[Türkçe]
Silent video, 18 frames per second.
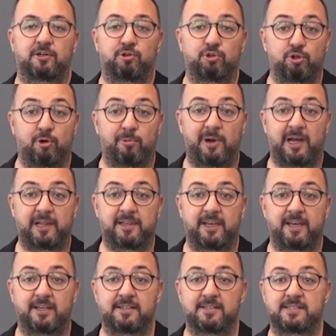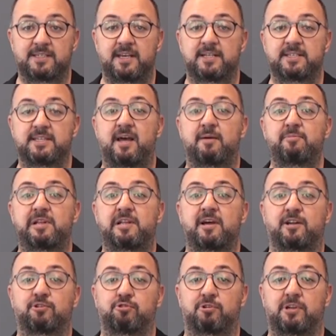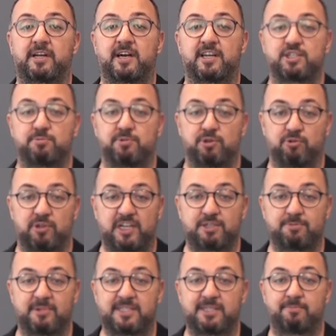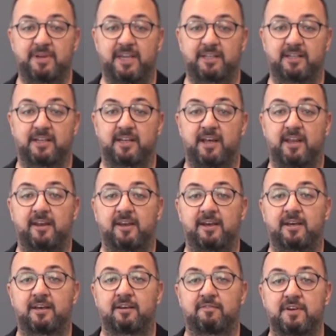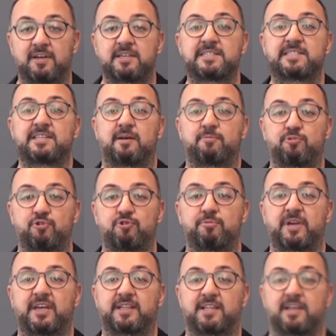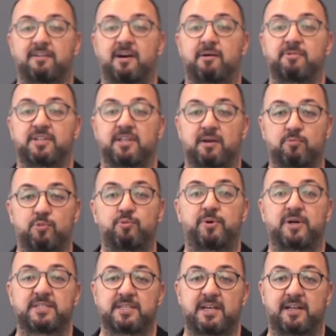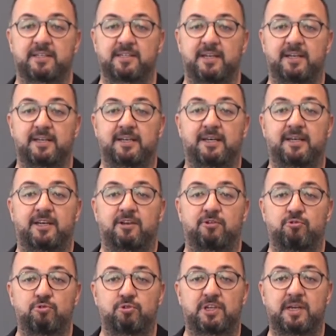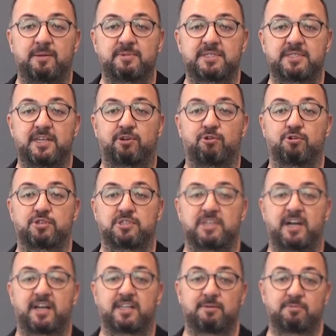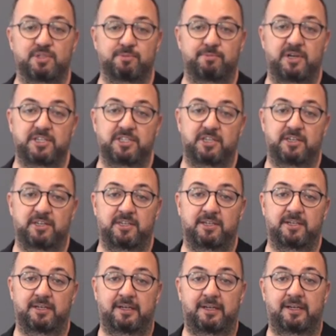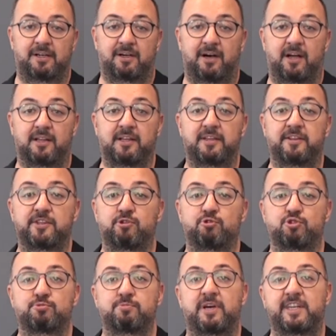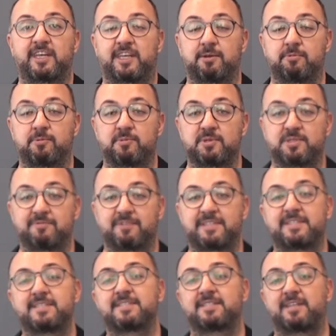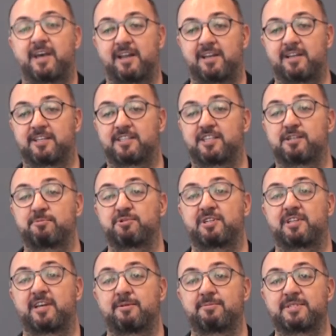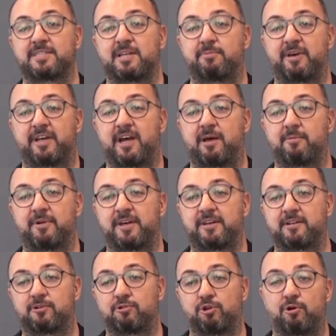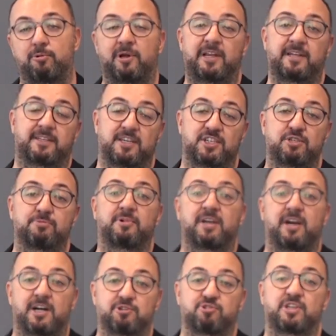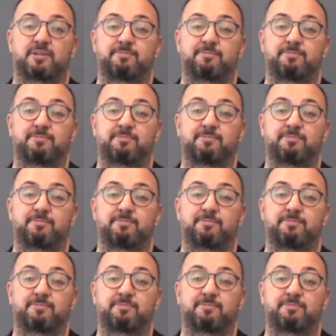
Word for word: Globalde 80 milyar dolar hacmine ulaşması beklenen ve hızla büyümeye devam eden bu pazarda Ülkemizde gösterdiğimiz başarıyı alanında uzman ekibimiz ve siz değerli yatırımcılarımızla beraber globale taşımayı arzu